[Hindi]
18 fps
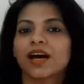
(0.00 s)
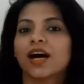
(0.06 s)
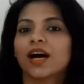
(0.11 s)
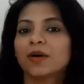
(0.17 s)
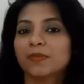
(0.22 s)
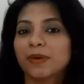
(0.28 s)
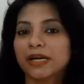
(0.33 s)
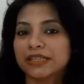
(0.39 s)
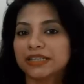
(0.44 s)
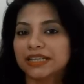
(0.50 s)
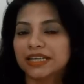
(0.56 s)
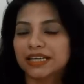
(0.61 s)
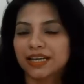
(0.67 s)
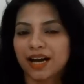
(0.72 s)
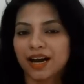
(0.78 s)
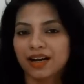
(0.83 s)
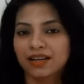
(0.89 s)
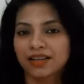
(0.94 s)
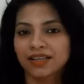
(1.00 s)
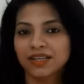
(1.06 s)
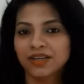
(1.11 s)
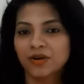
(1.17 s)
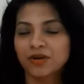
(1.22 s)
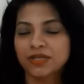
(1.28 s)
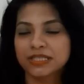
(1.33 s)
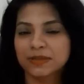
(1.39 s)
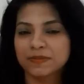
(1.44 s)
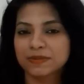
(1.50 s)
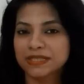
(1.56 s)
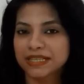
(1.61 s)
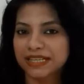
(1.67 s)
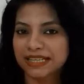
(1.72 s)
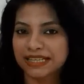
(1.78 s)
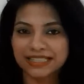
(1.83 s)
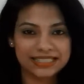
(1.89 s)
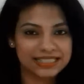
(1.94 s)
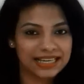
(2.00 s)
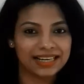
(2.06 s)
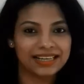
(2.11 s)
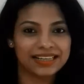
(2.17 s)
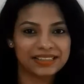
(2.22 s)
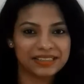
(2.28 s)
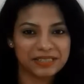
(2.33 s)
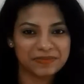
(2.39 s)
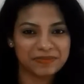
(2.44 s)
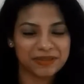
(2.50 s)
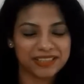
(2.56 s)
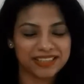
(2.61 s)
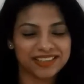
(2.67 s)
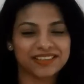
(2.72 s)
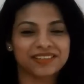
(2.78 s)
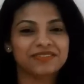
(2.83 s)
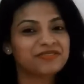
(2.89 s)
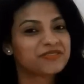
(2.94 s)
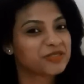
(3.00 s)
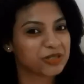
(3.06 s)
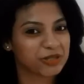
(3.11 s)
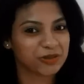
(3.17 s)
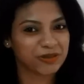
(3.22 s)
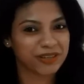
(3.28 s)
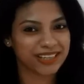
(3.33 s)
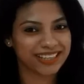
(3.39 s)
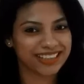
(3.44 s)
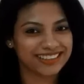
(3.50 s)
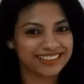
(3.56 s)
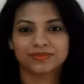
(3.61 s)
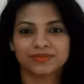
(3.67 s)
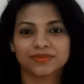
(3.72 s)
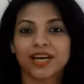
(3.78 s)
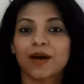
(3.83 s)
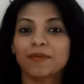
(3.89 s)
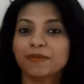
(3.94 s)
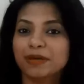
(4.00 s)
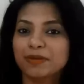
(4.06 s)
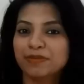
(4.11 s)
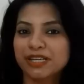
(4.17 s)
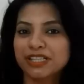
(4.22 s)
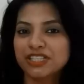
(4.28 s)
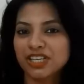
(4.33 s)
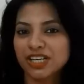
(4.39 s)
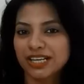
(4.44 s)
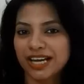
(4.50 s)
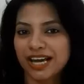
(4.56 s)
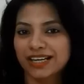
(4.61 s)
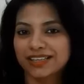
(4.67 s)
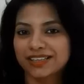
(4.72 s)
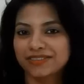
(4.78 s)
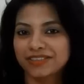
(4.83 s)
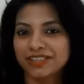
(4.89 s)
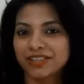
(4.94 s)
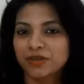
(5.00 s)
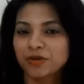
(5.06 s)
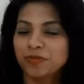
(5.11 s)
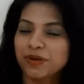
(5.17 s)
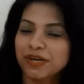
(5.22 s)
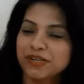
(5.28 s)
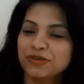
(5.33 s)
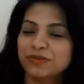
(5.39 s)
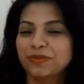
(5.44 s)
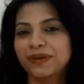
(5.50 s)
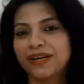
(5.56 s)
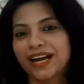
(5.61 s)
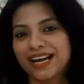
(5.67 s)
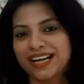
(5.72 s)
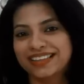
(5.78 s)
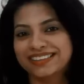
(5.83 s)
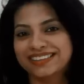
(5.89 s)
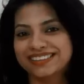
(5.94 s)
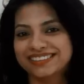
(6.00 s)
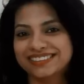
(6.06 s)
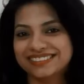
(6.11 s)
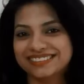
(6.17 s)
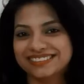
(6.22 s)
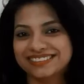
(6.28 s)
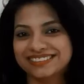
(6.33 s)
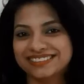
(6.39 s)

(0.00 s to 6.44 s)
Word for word: अब आते हैं आखिरी और सबसे एक्साइटिंग टिप की तरफ जो है आपकी मन चाहे एक्टिविटी को बेडरूम में ऐड करना